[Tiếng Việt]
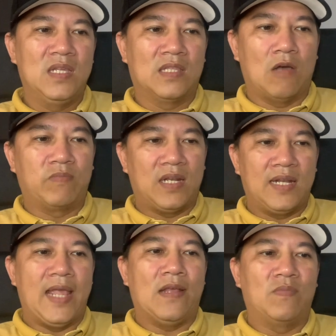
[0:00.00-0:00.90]
thông tin
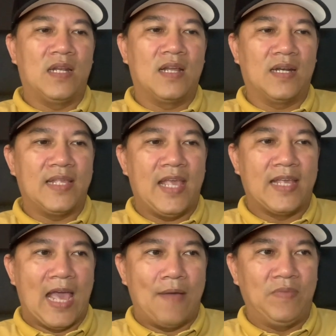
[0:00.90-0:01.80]
này thông tin rất là nhạy
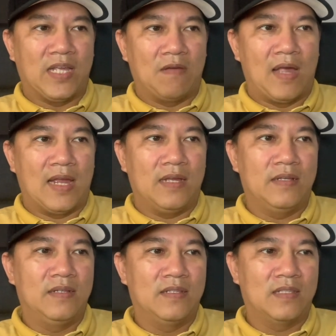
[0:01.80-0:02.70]
cảm nha các bạn
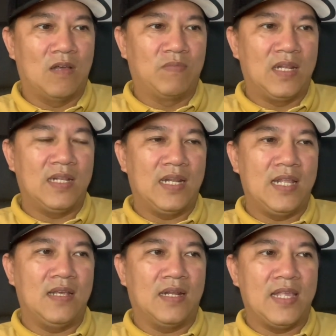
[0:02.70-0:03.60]
thông tin cái
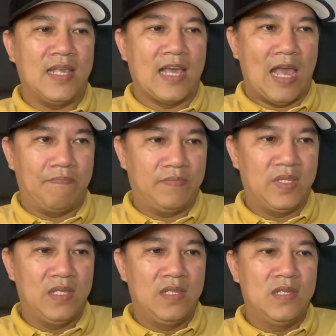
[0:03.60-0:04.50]
này rất là nhạy cảm
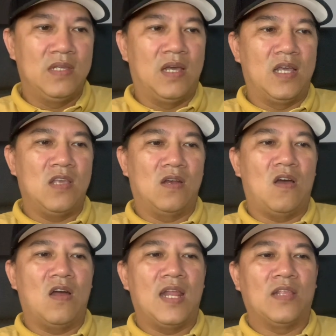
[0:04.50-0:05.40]
à, do
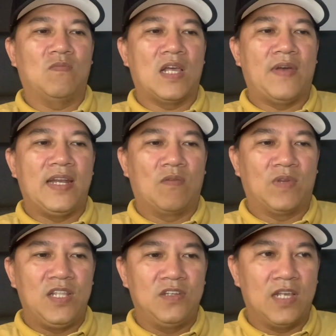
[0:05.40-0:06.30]
đó là chúng ta phải đọc
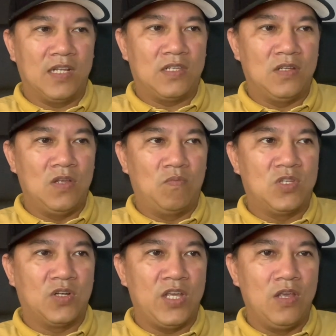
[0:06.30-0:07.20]
kỹ hướng dẫn sử dụng
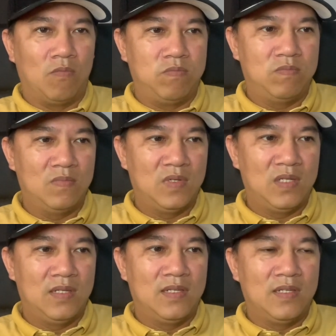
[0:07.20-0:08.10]
trước khi dùng
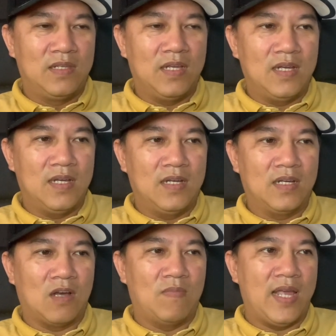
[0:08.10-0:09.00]
chứ
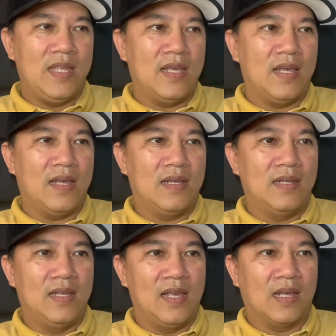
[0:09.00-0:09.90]
không ấy
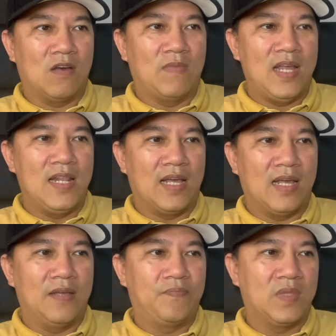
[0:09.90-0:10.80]
ha không ấy
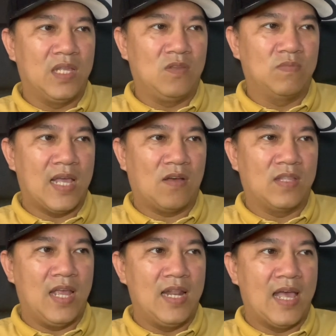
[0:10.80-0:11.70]
là chúng ta có
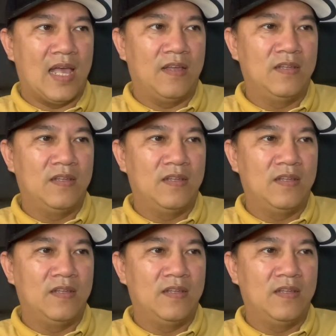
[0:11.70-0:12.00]
thể là